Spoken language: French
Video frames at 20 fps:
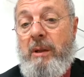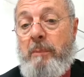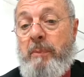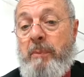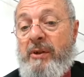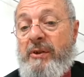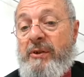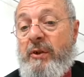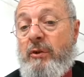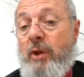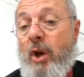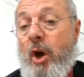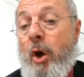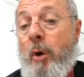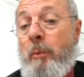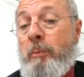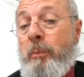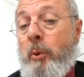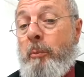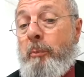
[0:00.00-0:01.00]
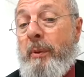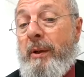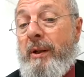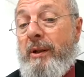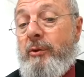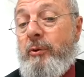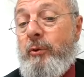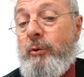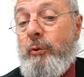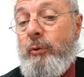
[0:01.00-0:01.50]
la personne un peu
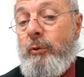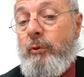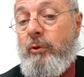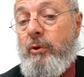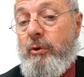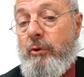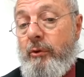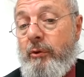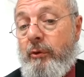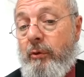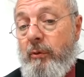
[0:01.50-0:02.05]
perdue que je